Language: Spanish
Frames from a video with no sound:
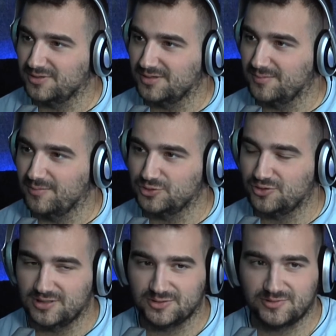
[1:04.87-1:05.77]
Porque me han
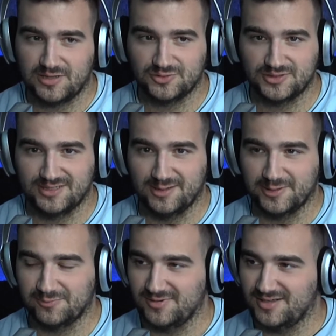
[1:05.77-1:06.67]
puesto la segunda dosis de la
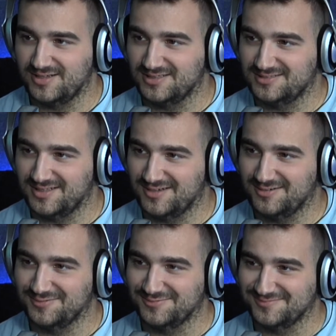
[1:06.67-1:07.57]
vacuna y he
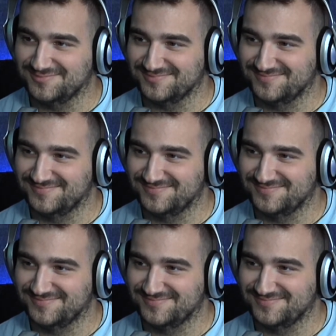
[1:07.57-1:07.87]
estado